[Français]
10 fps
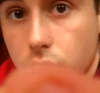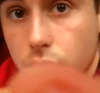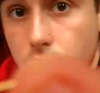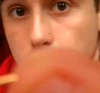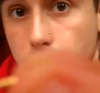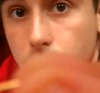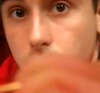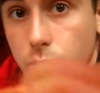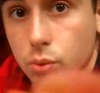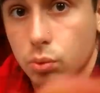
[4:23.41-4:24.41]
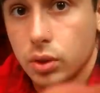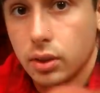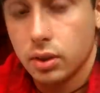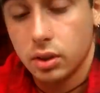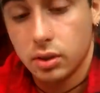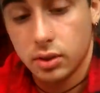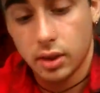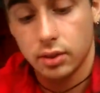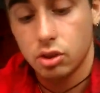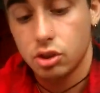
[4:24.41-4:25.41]
vous allez pas voir. Mais en tout cas, c'est
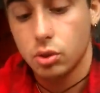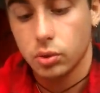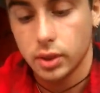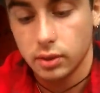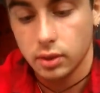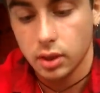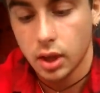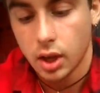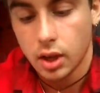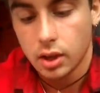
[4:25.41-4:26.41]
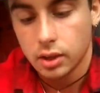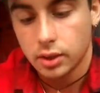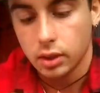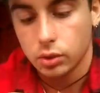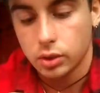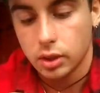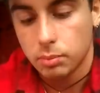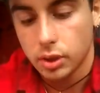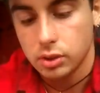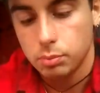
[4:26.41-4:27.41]
assez gigantesque. C'est-à-dire que tu as
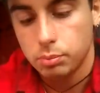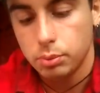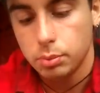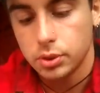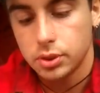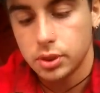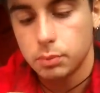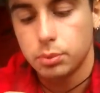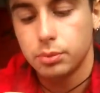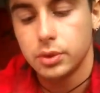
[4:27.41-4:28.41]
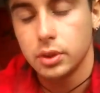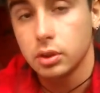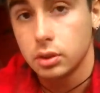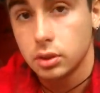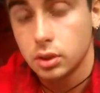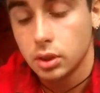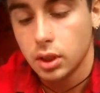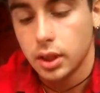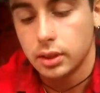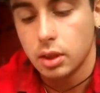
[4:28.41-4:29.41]
une partie plus petite, plus fine.
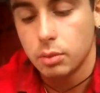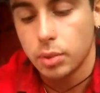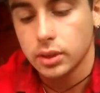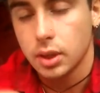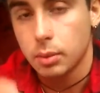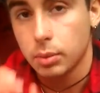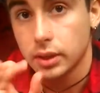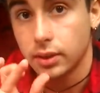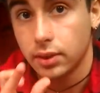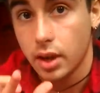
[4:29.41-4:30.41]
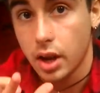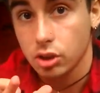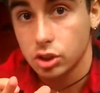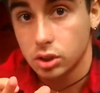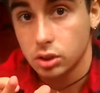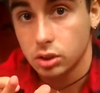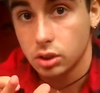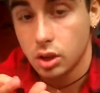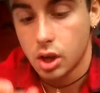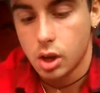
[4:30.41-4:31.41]
Et tu as une partie après qui s'élargit.
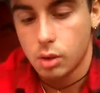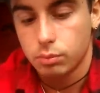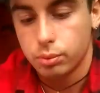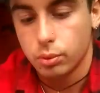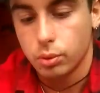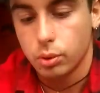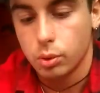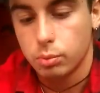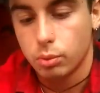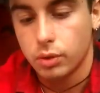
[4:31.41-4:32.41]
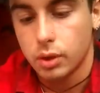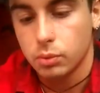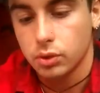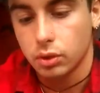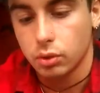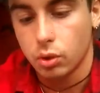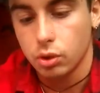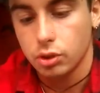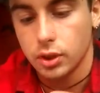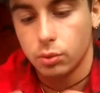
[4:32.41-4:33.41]
Pour, euh, pour vraiment que ça se
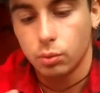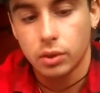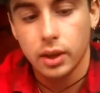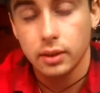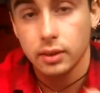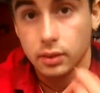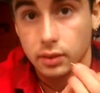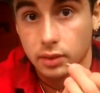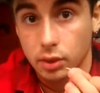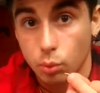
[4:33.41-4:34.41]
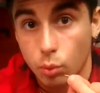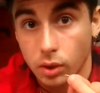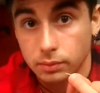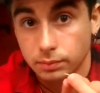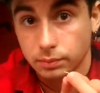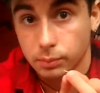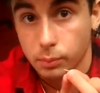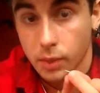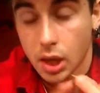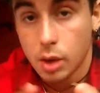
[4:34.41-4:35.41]
croche. Et donc là, c'est droit.
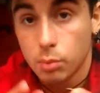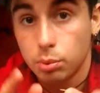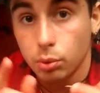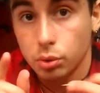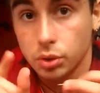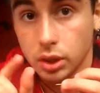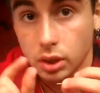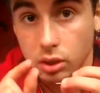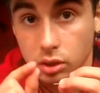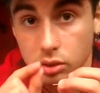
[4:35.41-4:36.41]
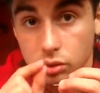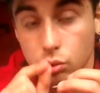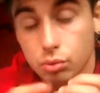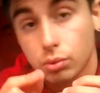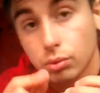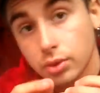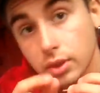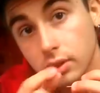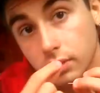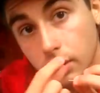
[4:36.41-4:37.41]
Pour le nez, ce que je vous
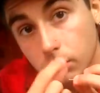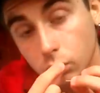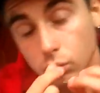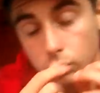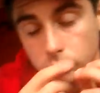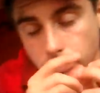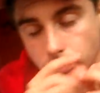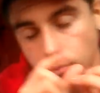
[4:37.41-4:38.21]
conseille, c'est vraiment de